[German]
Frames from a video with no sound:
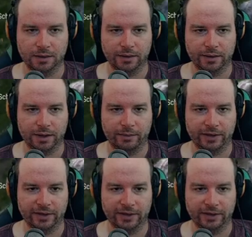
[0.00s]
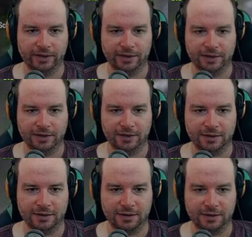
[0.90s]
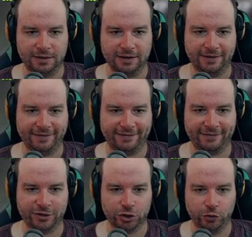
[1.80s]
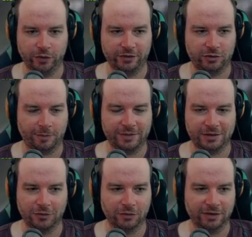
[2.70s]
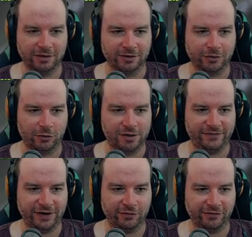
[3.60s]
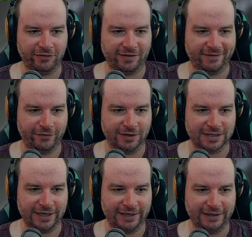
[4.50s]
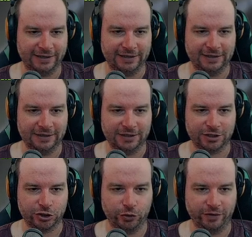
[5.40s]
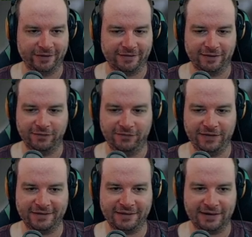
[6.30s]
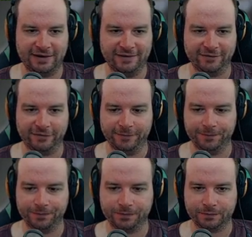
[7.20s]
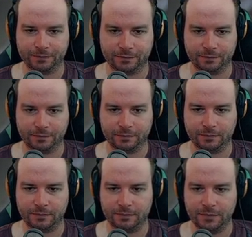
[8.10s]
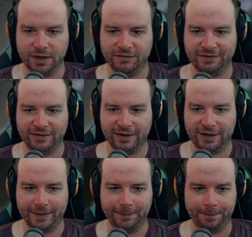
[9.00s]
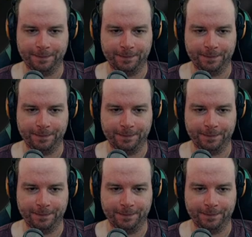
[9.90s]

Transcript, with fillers: Dann haben wir hier das schön doppelt Lunge, Goldwertung sogar 203. Schönes Wiesen also, was wir da haben.